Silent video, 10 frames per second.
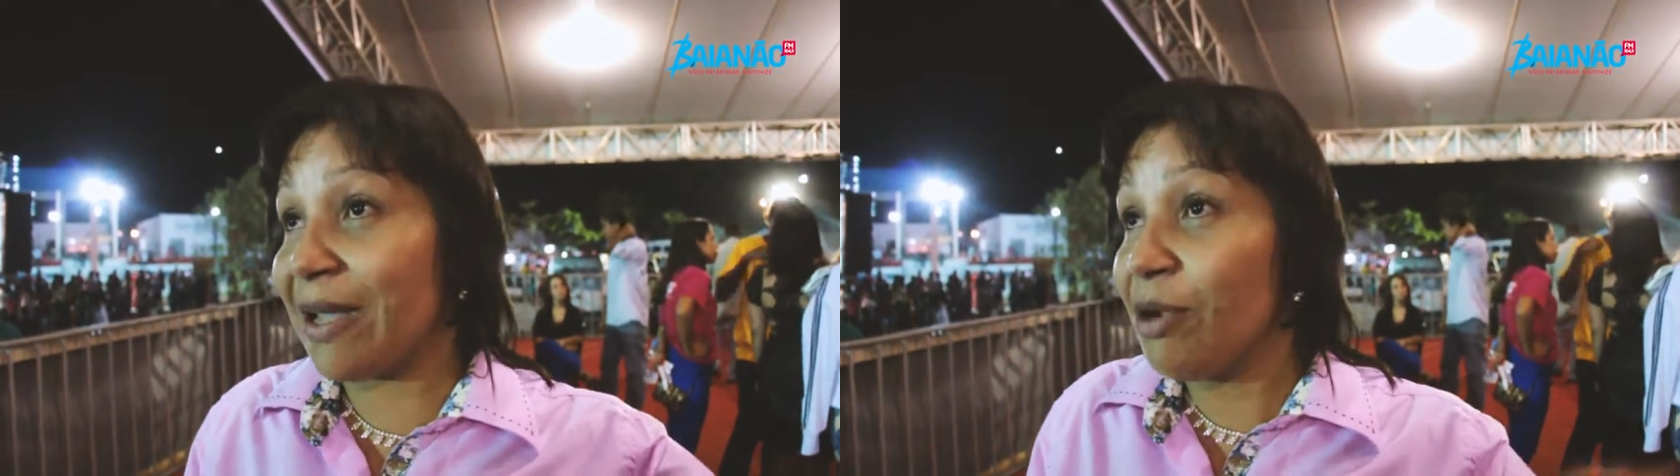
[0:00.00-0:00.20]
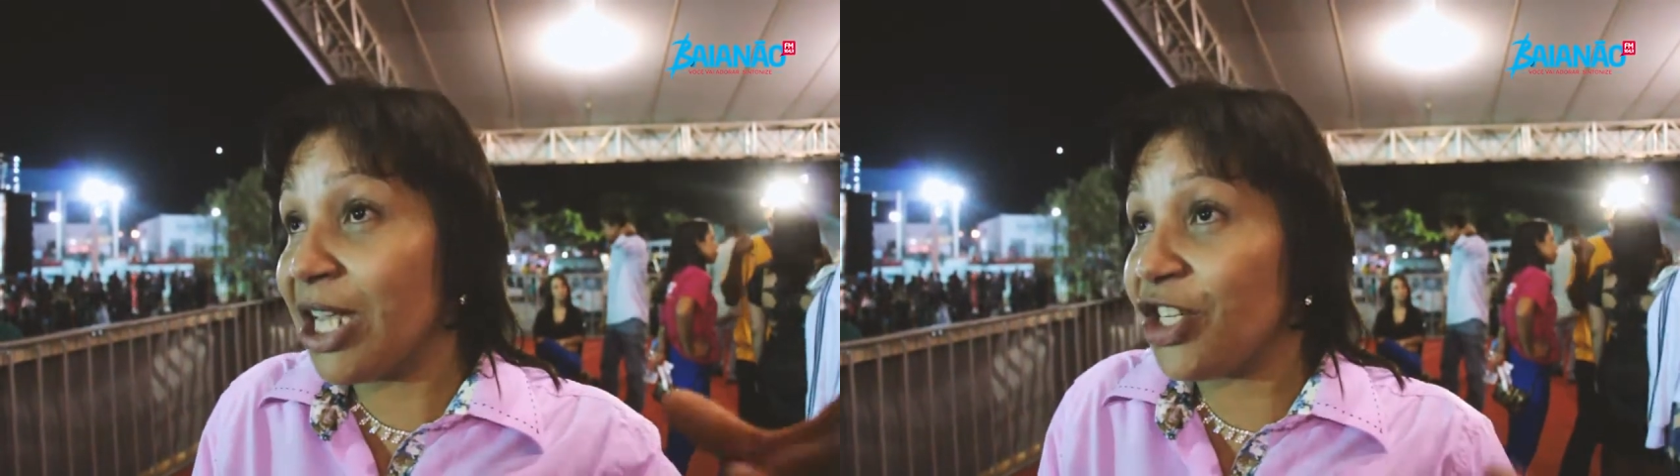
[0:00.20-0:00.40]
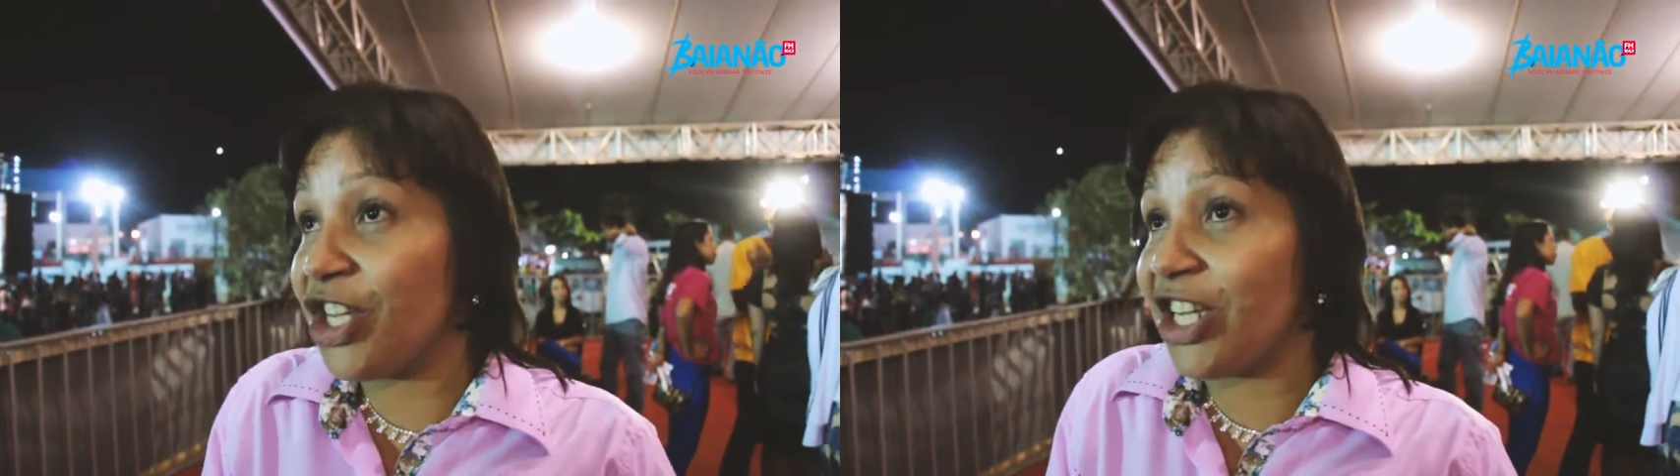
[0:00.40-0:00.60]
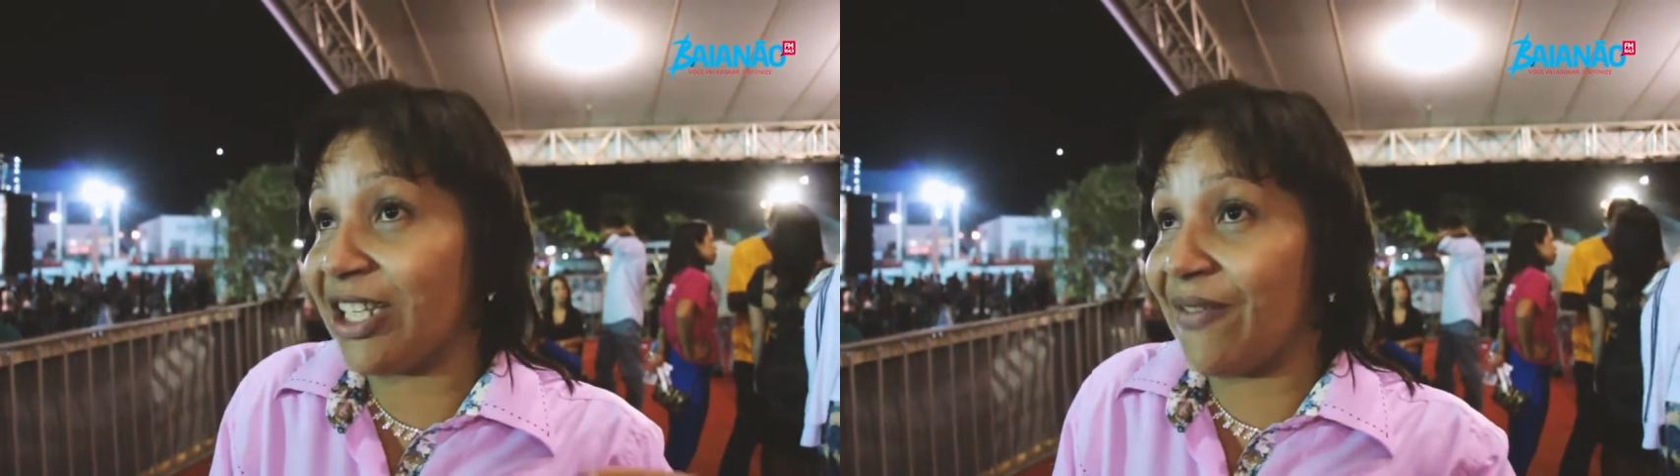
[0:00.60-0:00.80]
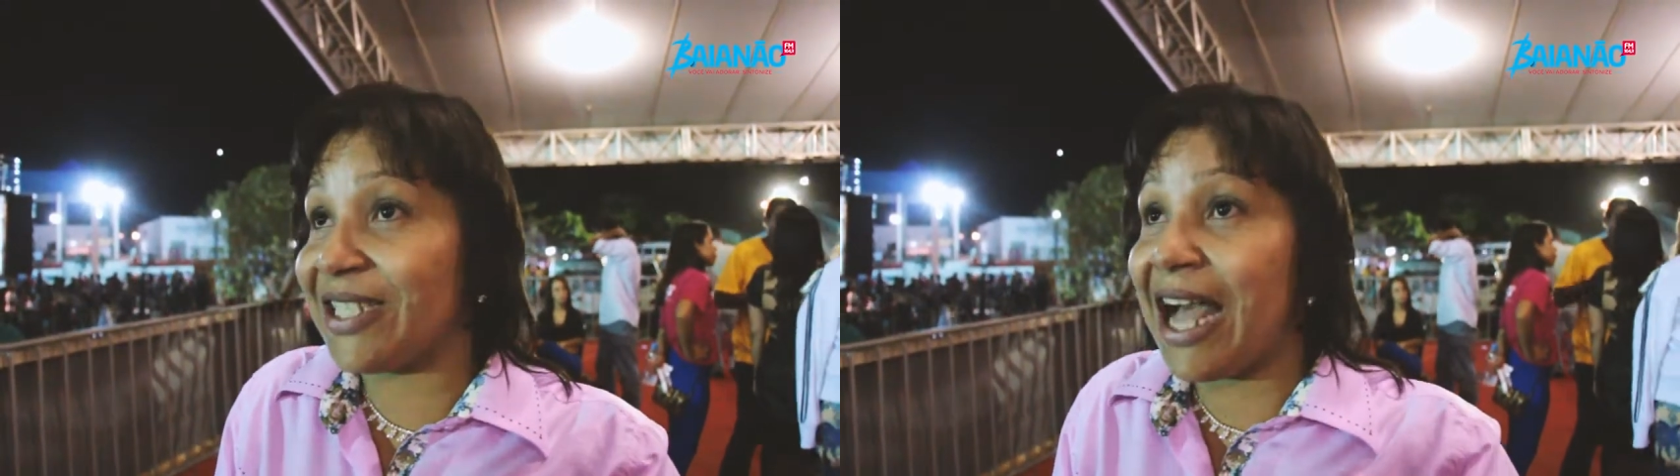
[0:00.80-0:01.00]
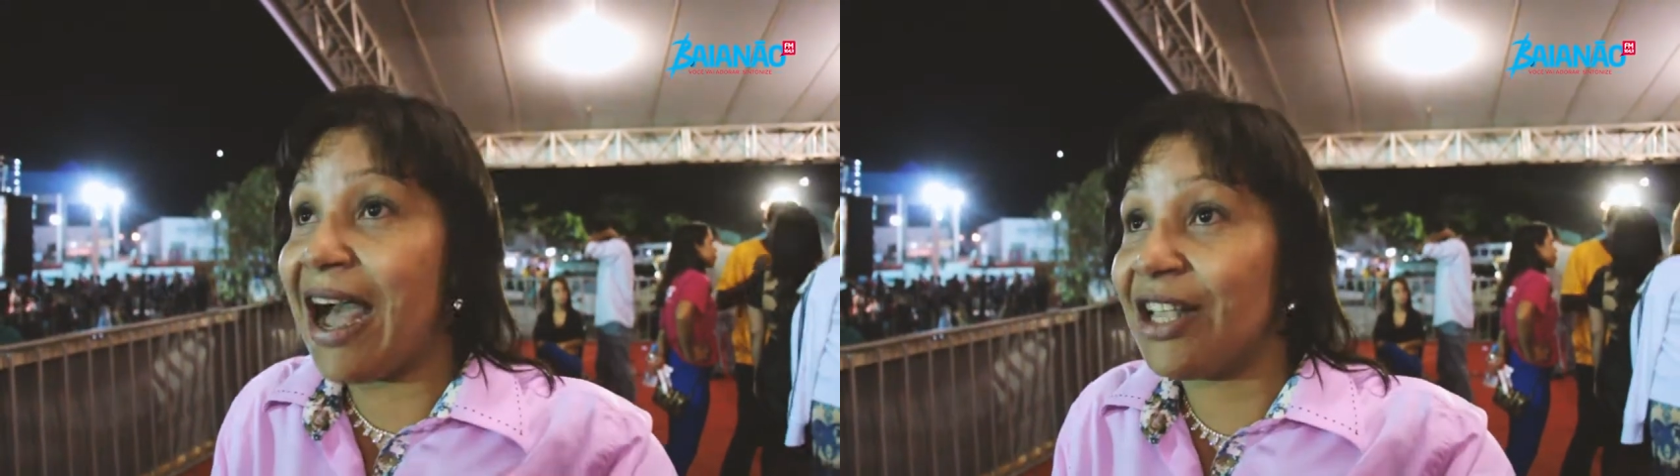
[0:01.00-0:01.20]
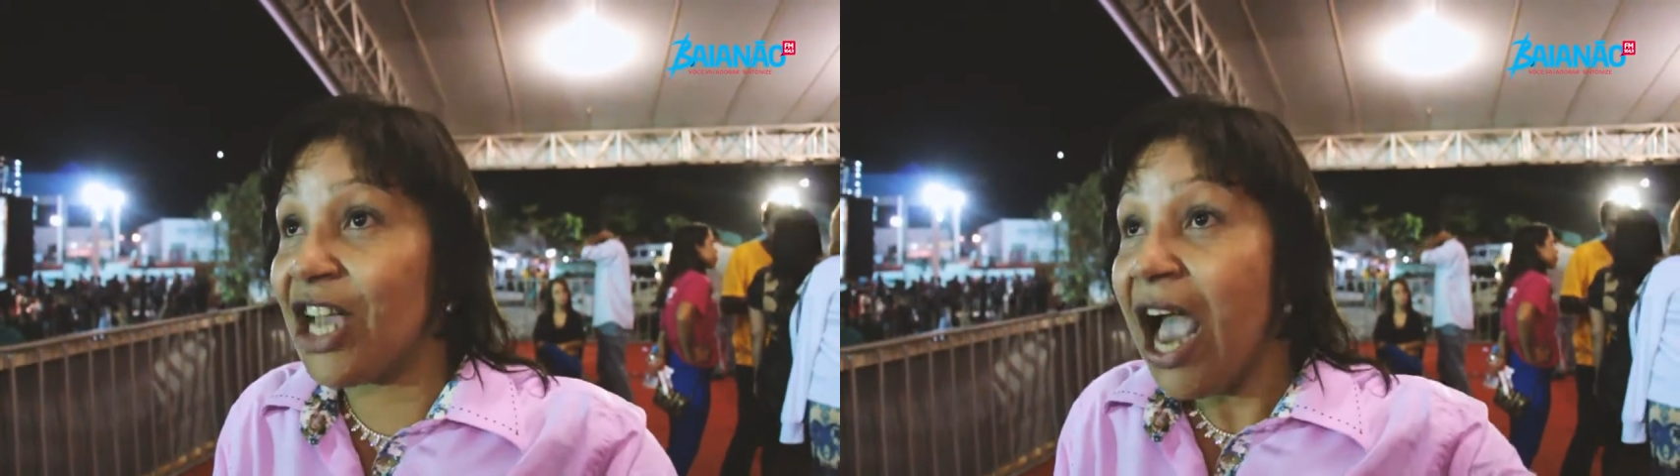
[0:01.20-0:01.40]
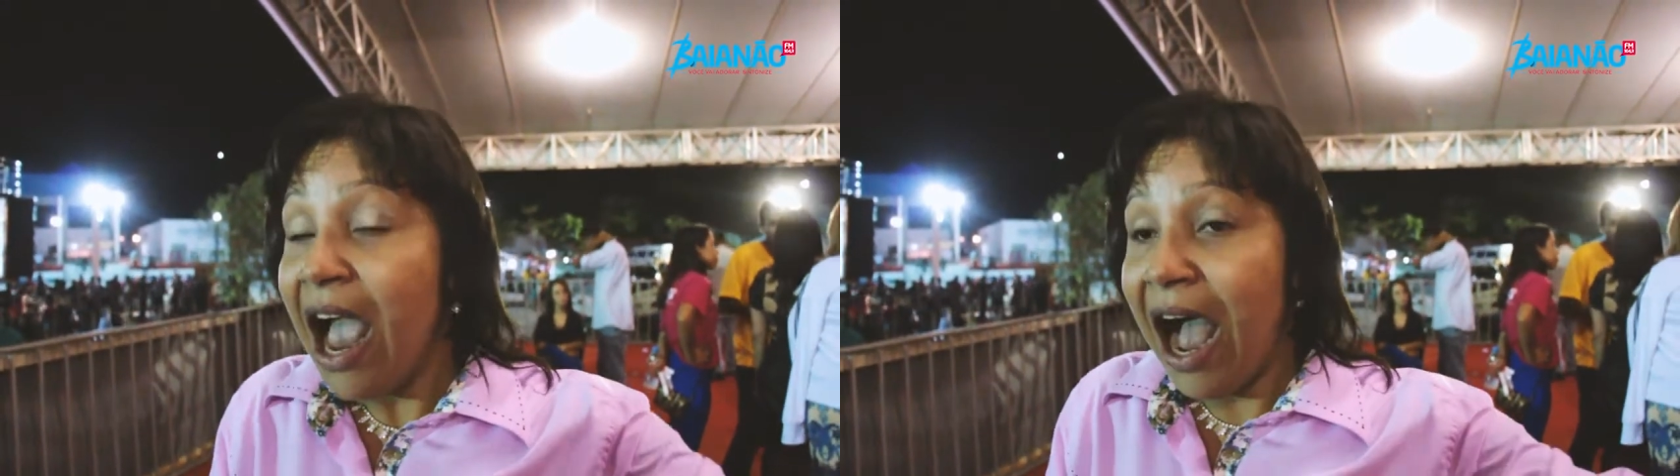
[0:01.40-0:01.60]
Tem muita gente que através da rádio,